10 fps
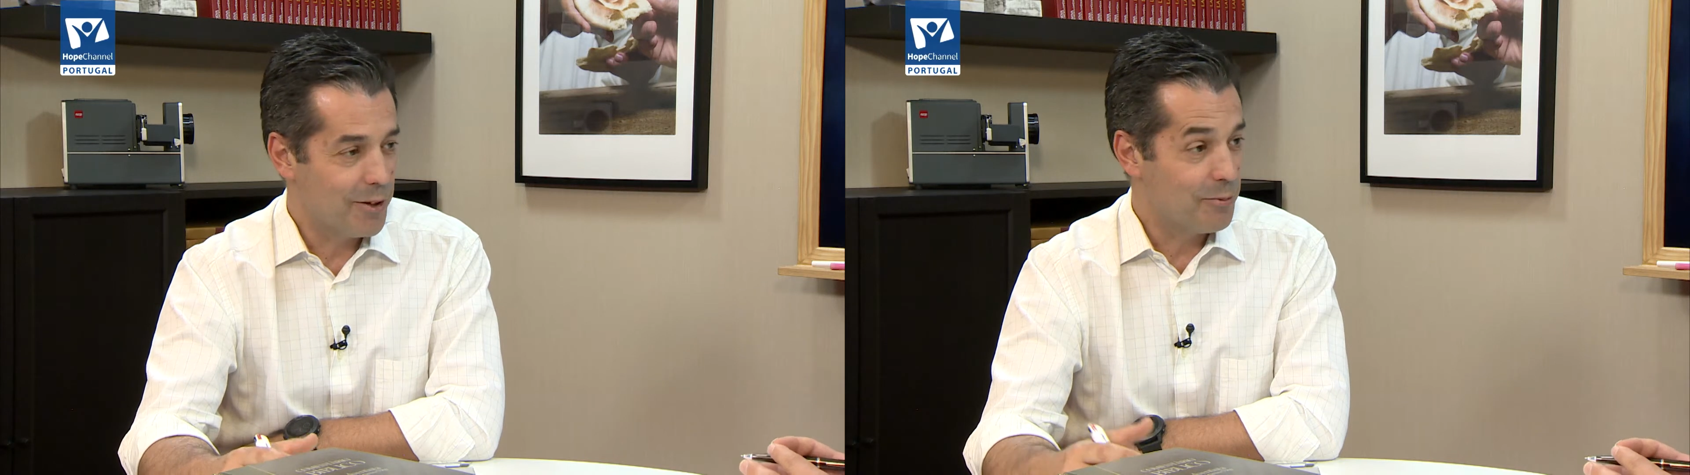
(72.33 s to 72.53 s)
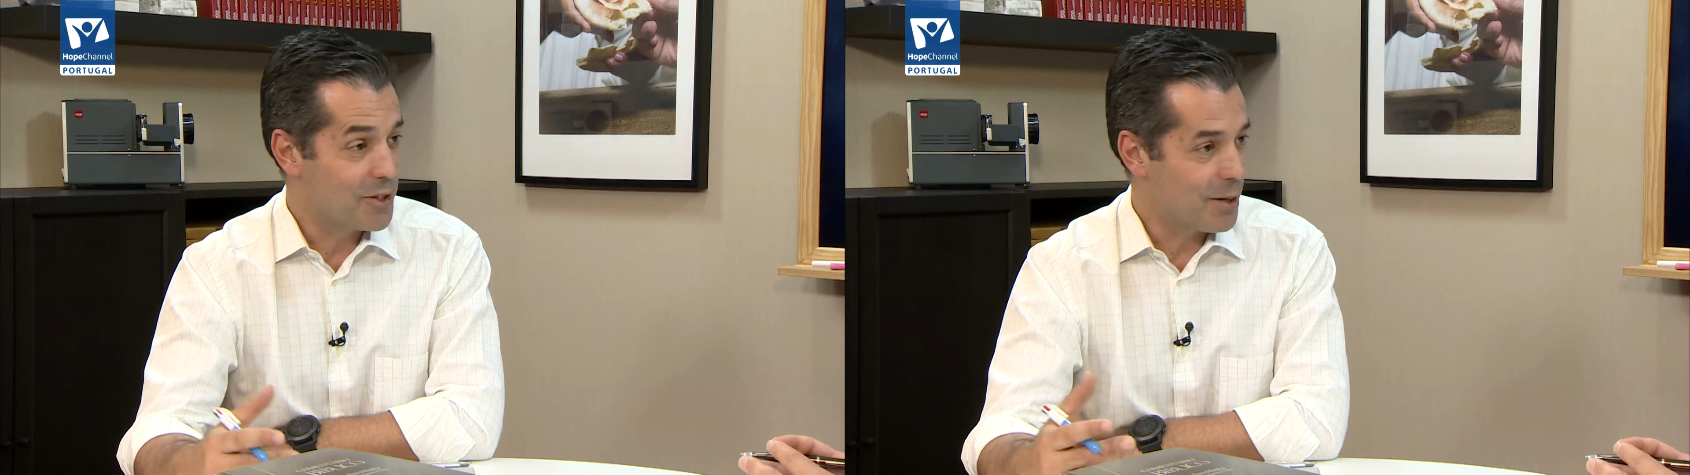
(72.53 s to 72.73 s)

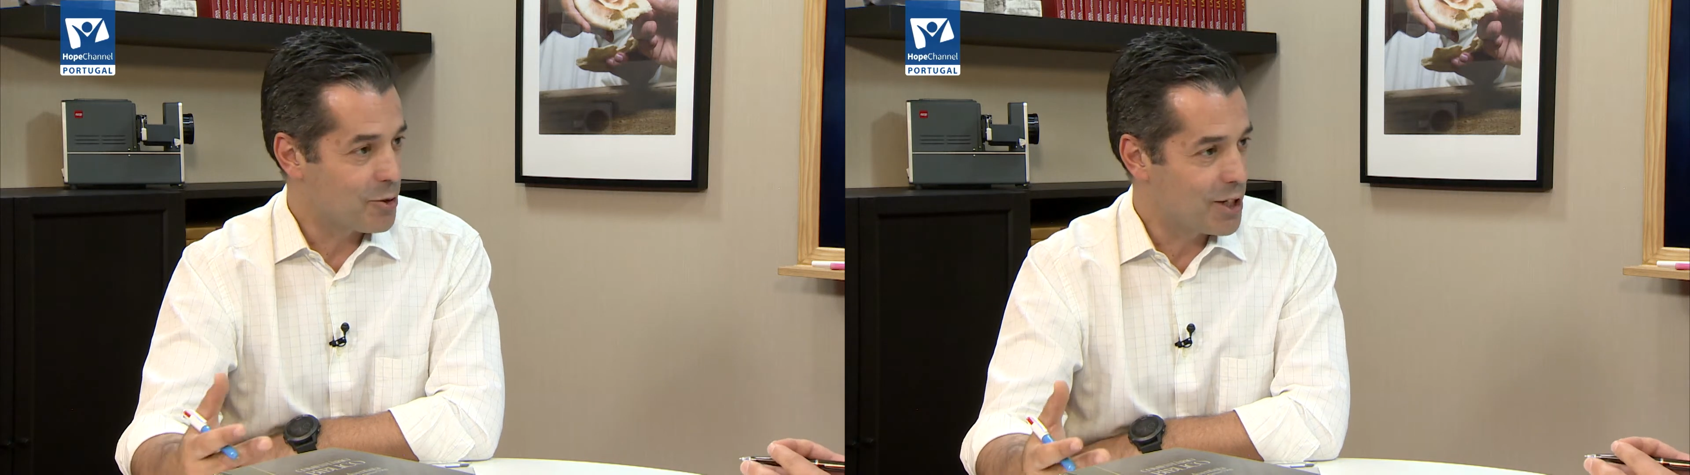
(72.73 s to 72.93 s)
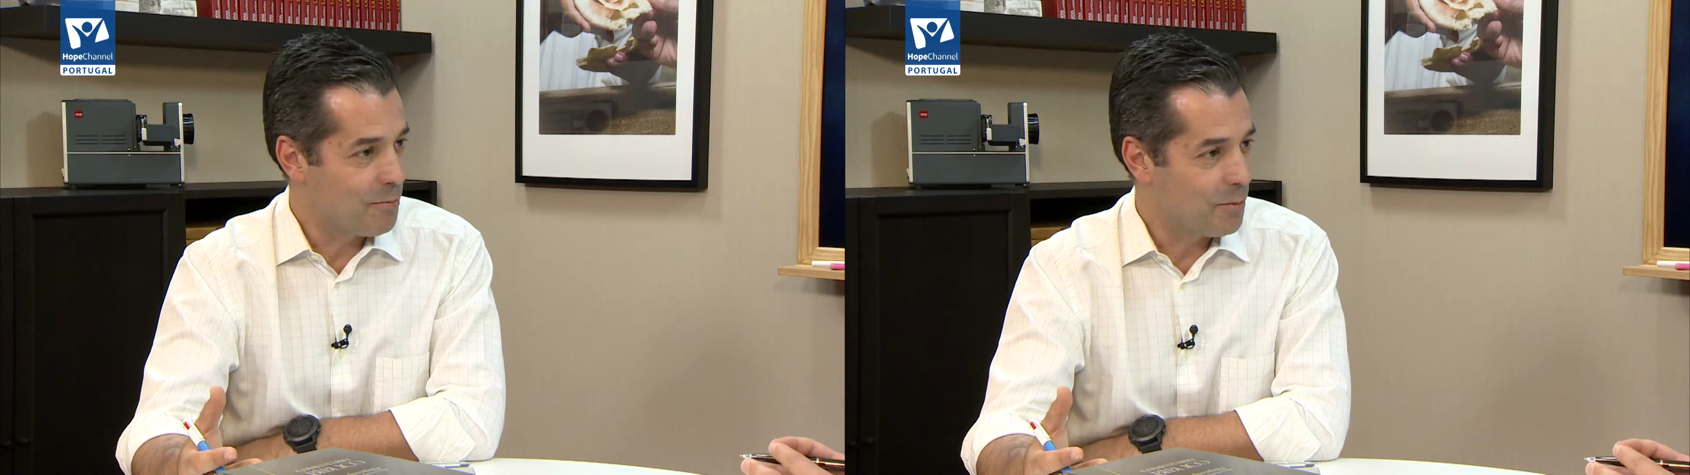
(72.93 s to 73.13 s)

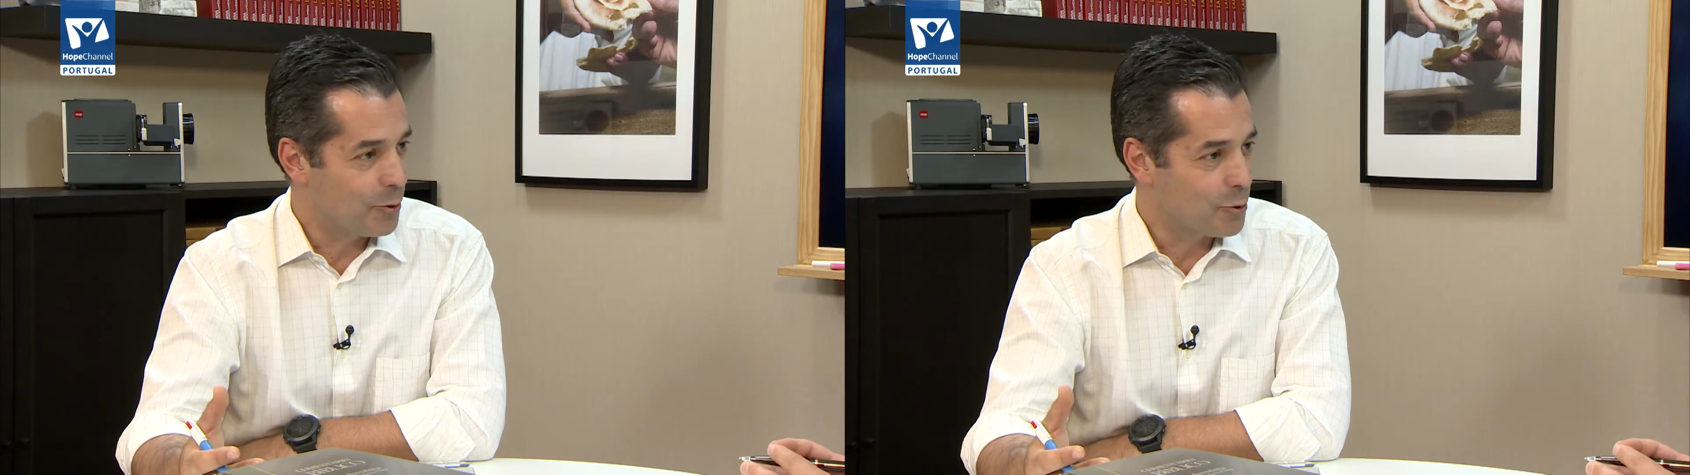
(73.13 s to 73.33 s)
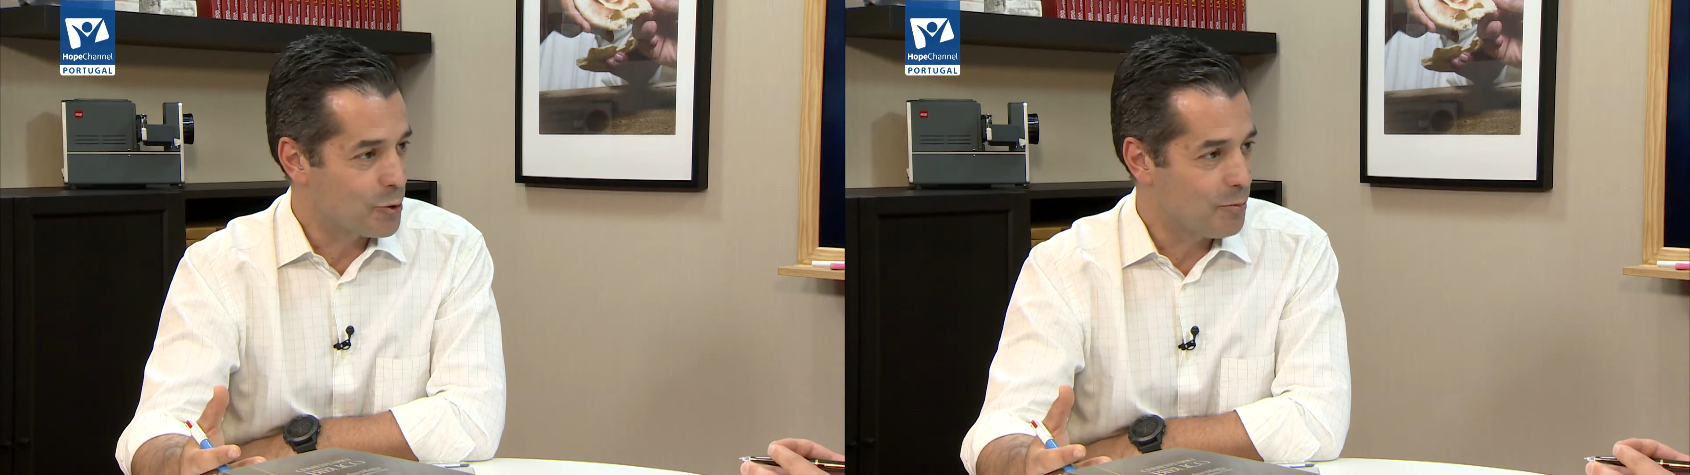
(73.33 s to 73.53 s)
Começamos sempre
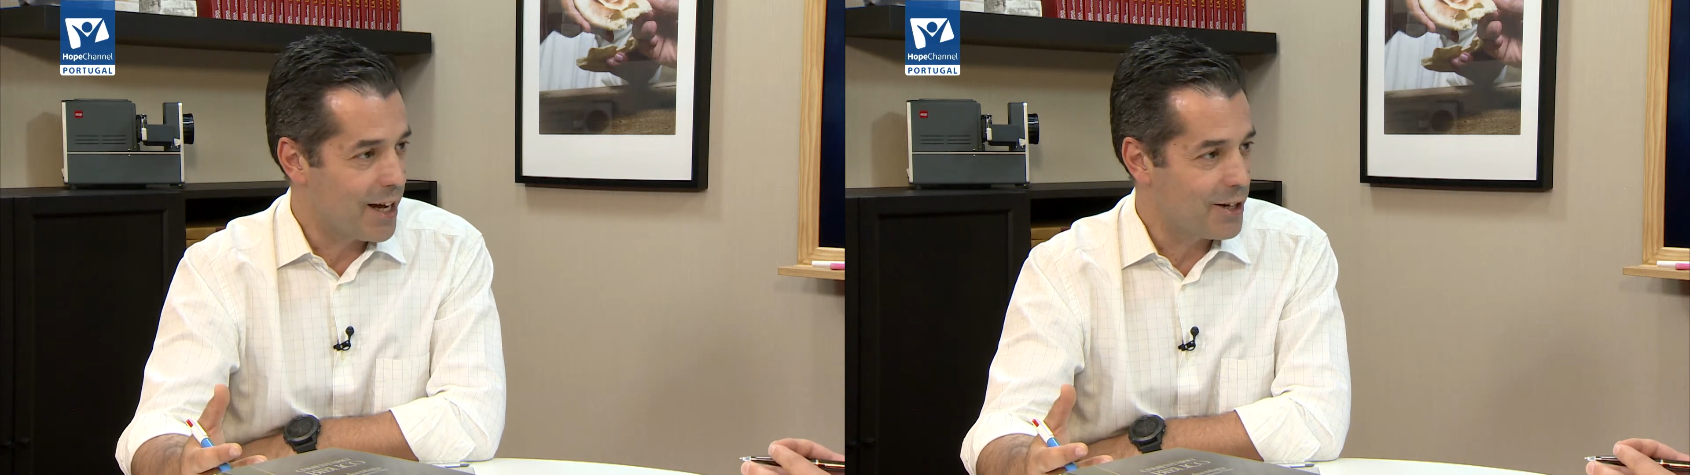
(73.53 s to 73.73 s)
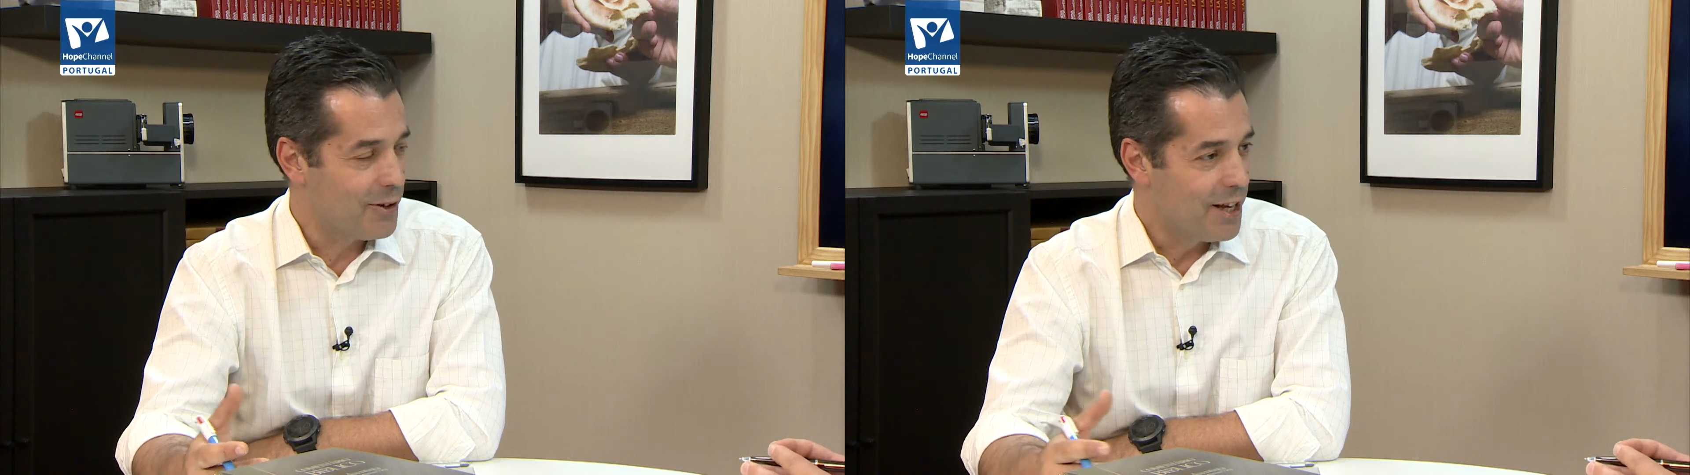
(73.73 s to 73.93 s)
pelo
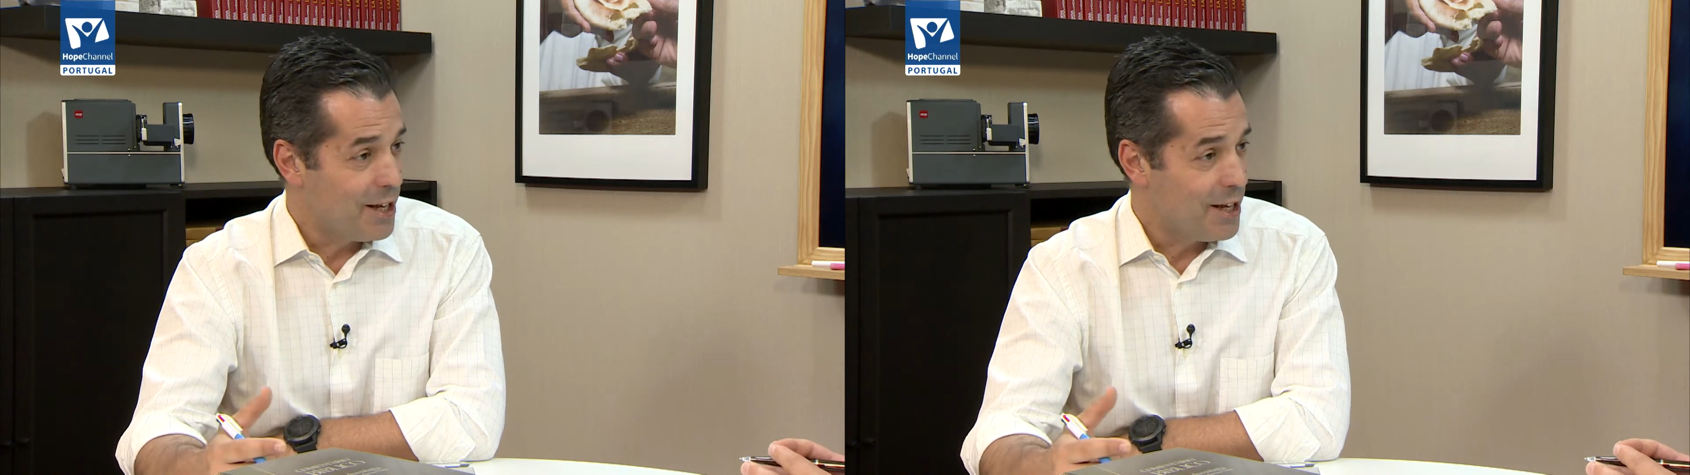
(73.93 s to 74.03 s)
sumário